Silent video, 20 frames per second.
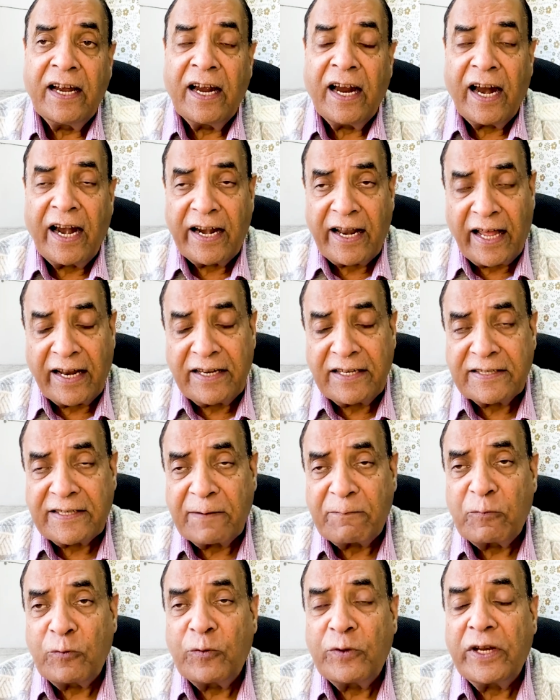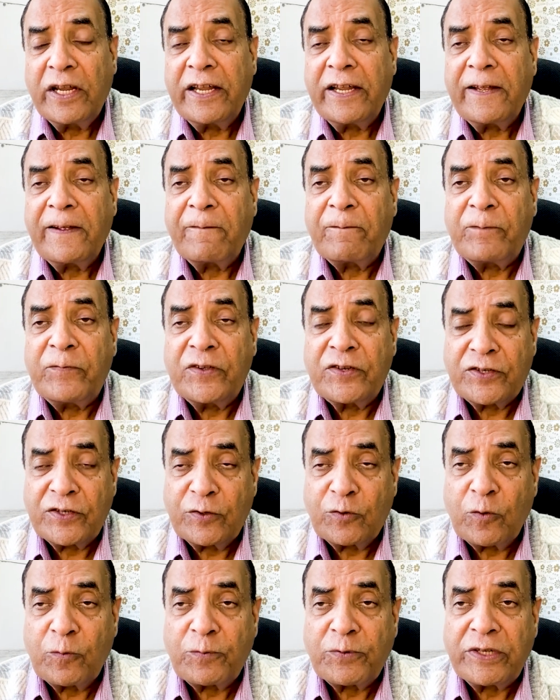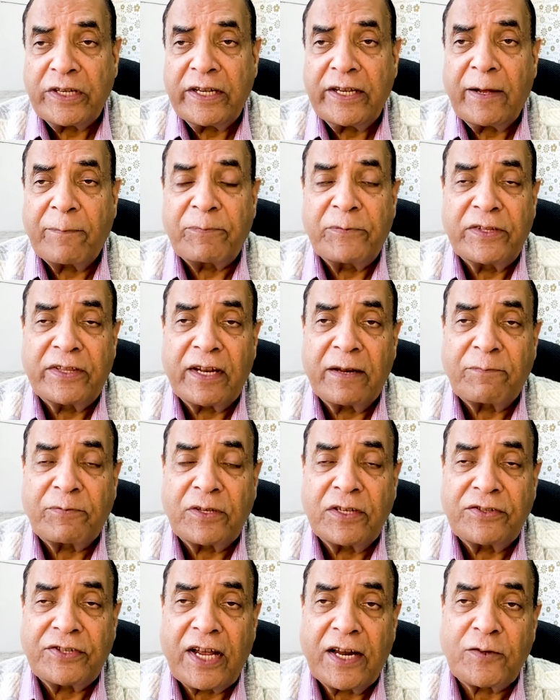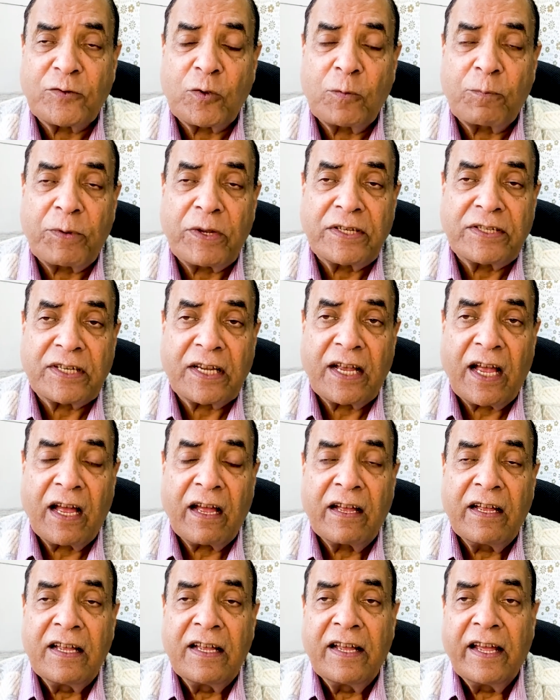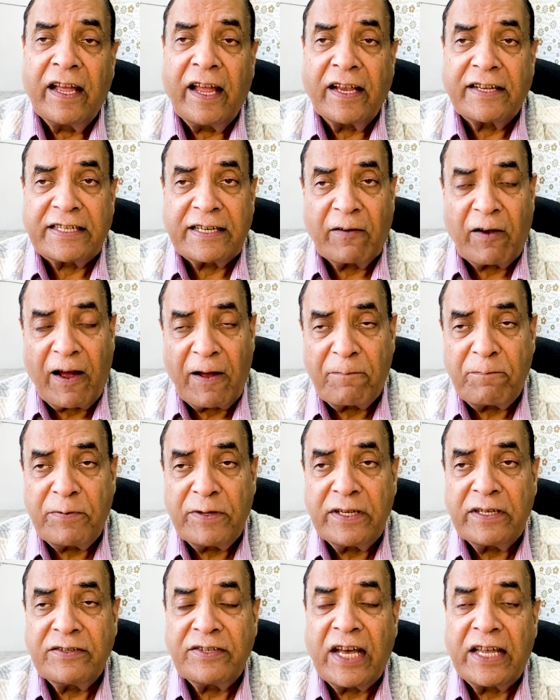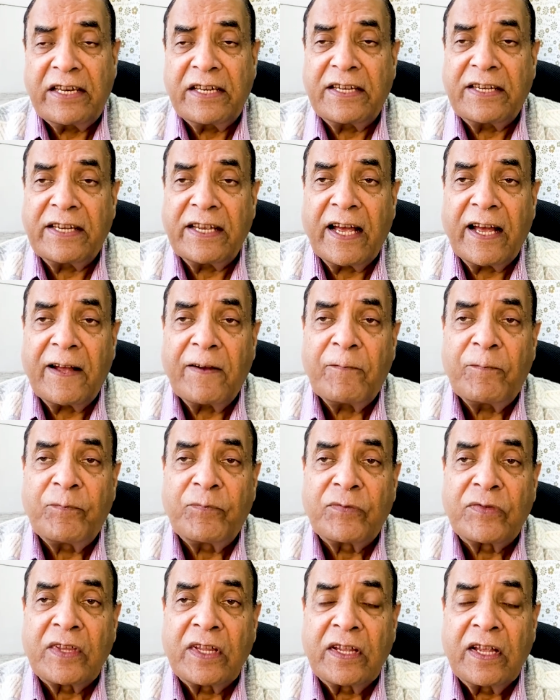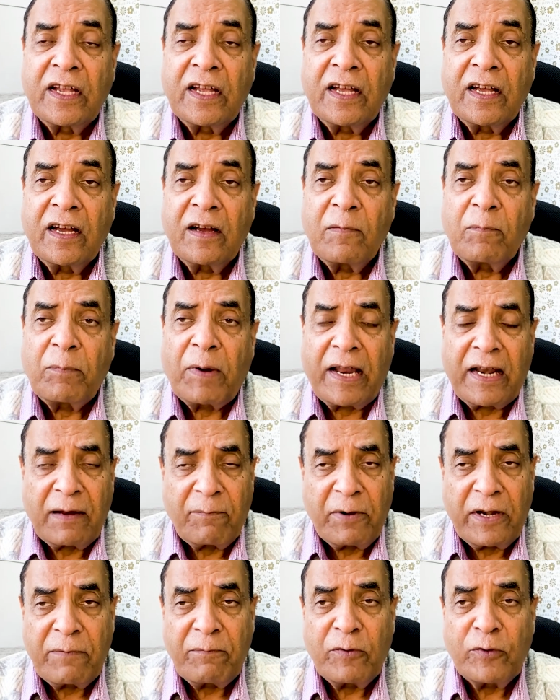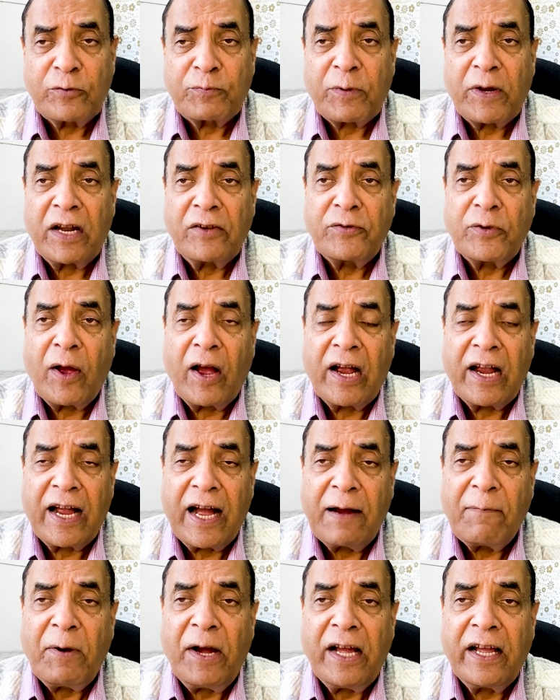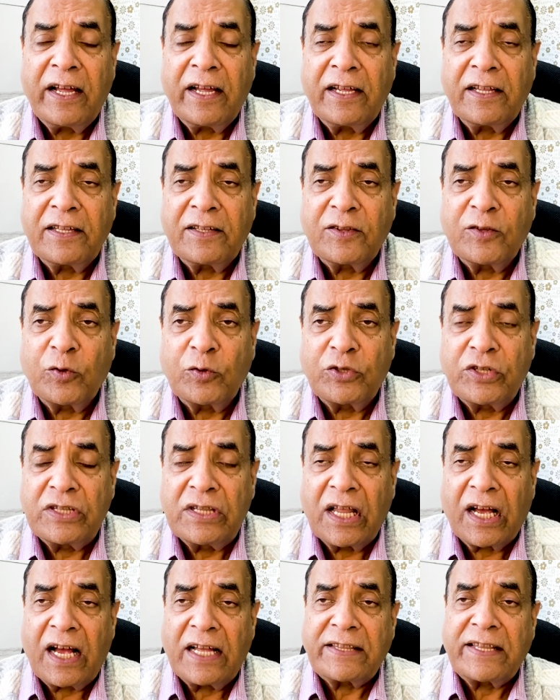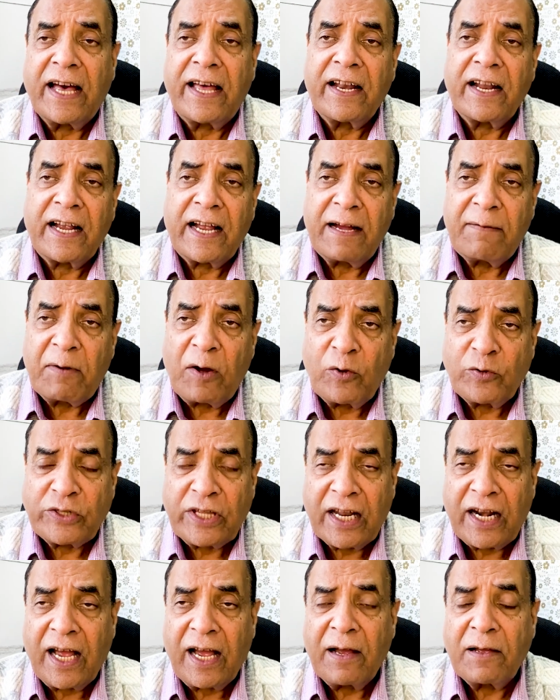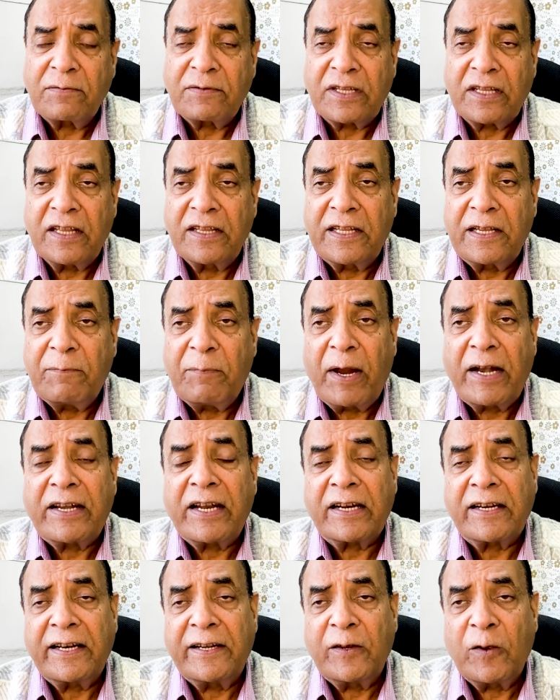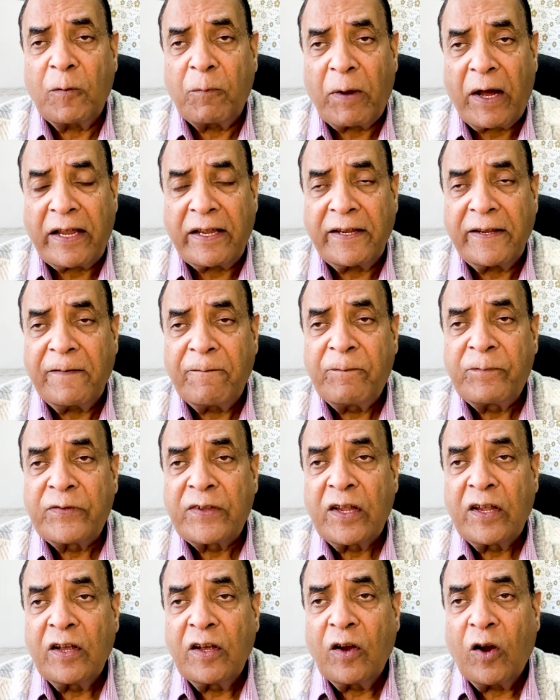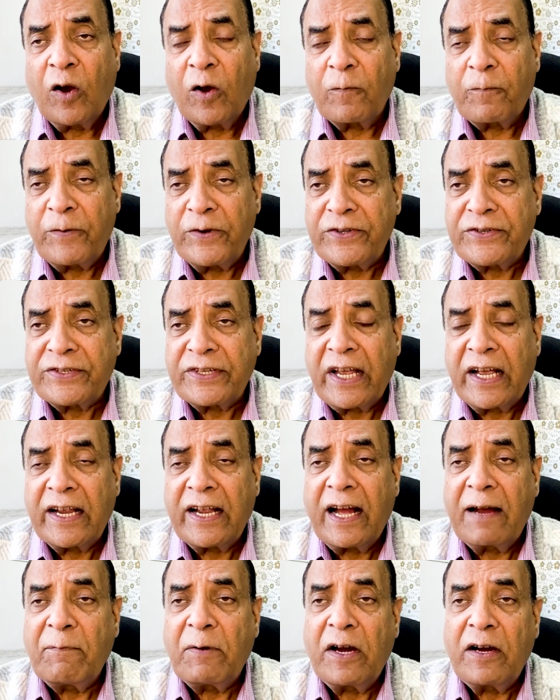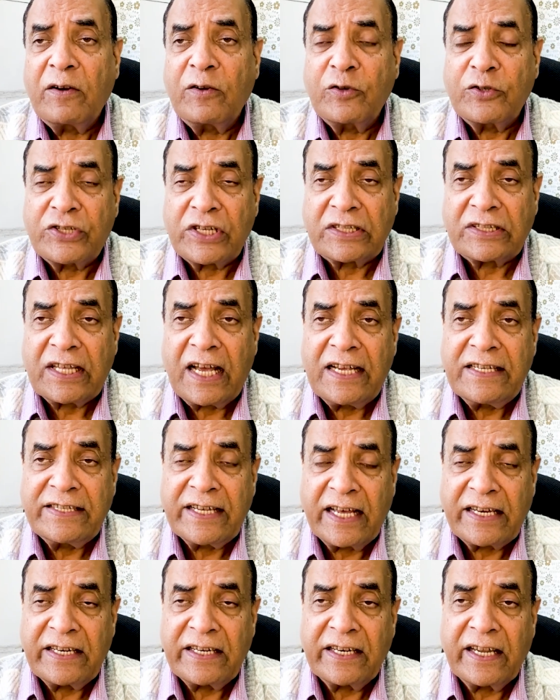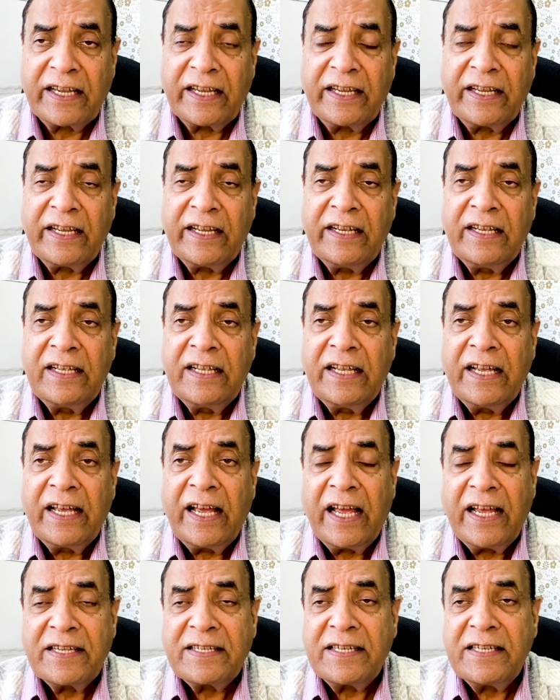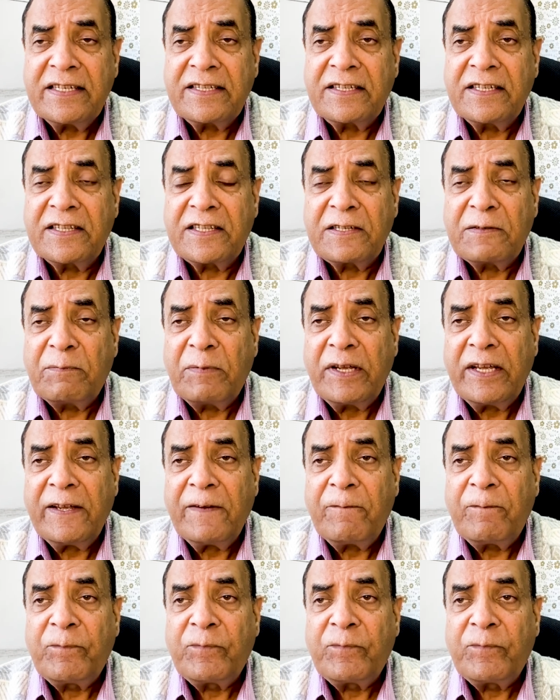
अडानी समूह ने निश्चित रूप से अपनी तरफ से 400 पेज का एक जवाब भी जारी किया पार्लियामेंट में उस पर जो हंगामा है दो दिन लगातार हंगामा होता रहा सदन की बैठक नहीं हो पाई और फिर से हंगामा हो सकता है जारी रहे ऐसी स्थिति में